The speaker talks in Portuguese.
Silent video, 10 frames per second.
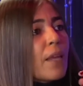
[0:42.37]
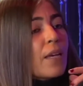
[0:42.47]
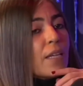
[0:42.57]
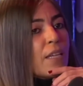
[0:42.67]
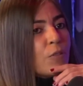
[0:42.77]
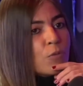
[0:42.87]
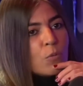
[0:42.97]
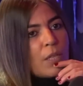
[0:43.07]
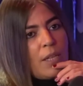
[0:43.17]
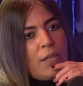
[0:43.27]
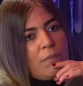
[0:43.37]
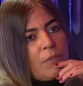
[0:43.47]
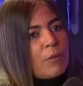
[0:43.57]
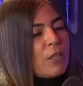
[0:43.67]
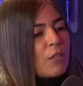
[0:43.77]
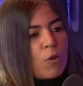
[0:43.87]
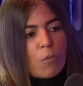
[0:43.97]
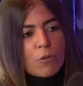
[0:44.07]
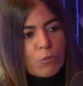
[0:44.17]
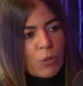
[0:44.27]
E eu nunca. E, e, como
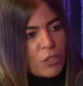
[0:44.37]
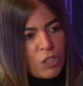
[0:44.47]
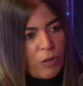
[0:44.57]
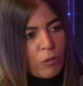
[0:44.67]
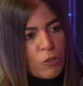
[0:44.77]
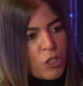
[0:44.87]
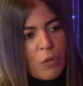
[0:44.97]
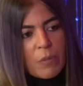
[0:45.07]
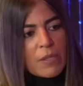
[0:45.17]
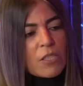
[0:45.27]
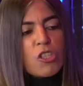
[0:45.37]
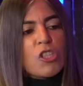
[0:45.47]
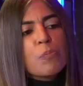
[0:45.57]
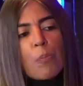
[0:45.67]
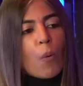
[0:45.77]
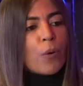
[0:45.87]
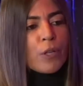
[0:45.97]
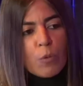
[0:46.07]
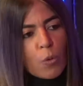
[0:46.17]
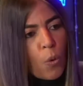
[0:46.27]
eu nunca tive autoestima, assim, de expor o
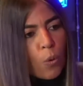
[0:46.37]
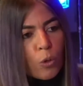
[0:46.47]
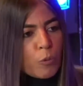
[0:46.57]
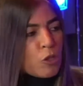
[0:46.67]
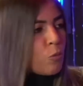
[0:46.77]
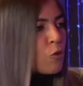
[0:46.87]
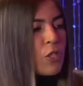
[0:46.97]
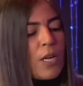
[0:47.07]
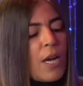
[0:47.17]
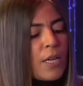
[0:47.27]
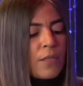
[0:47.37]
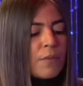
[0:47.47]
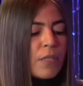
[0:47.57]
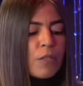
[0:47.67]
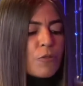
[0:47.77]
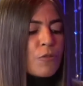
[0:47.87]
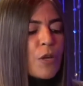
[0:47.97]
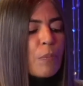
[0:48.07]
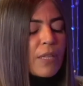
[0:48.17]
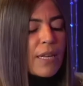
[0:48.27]
meu corpo, de mostrar, eu
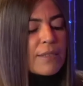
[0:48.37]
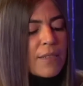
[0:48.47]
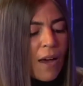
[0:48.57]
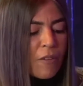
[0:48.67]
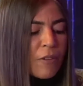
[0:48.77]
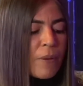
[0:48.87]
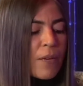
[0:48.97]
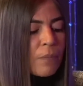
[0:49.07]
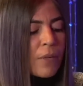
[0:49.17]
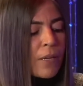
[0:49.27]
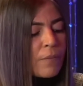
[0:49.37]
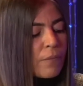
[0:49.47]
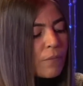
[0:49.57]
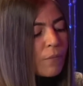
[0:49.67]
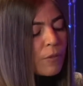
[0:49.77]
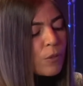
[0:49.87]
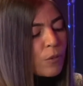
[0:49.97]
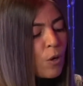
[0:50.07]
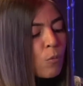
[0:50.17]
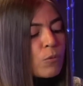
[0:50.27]
sempre tentava minha, minha,
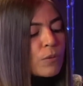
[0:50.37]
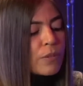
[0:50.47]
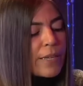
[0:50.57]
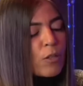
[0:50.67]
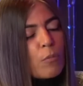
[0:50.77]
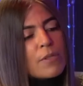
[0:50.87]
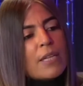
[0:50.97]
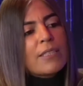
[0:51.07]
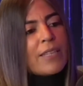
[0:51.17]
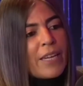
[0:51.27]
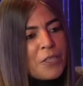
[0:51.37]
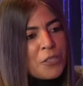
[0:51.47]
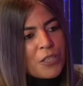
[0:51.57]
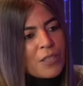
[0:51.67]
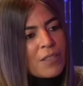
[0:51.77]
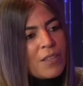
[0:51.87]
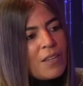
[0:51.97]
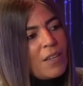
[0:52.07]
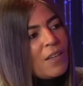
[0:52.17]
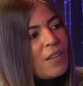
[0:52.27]
como, ter como estratégia
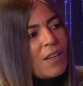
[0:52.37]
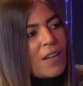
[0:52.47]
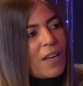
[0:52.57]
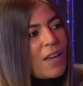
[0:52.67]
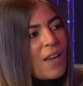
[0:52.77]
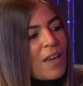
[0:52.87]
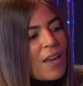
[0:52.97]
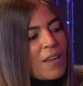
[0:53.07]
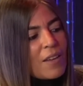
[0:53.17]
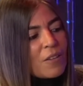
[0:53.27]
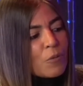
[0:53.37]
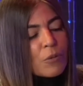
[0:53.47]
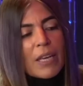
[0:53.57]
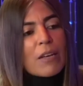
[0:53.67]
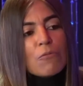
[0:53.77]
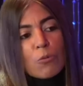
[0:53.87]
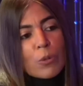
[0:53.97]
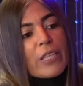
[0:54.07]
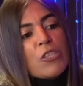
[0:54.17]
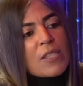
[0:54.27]
é, o, que, o
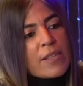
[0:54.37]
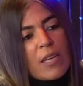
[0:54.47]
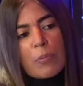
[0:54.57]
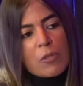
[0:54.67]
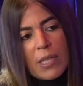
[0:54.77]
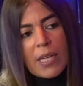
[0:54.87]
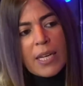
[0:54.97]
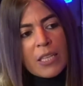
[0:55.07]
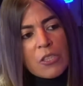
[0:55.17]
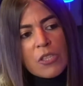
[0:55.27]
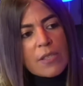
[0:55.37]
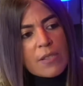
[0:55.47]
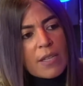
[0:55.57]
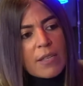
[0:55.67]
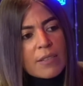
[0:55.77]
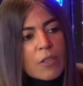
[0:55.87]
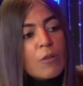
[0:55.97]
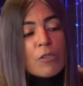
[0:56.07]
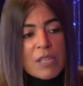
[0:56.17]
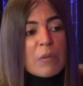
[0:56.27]
que dizer pros clientes, o assim. Papo. Então,
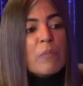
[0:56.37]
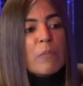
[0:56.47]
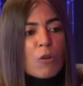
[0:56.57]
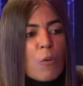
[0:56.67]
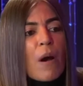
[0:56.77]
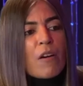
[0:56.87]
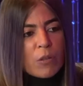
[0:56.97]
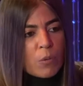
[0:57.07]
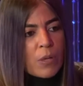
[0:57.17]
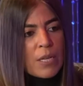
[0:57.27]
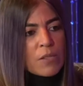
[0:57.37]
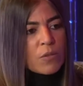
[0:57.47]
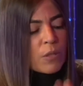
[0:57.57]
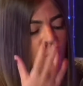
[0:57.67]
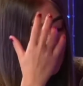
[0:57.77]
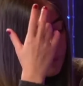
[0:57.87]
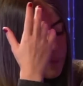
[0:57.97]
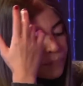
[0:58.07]
eu sempre me preocupava com isso também.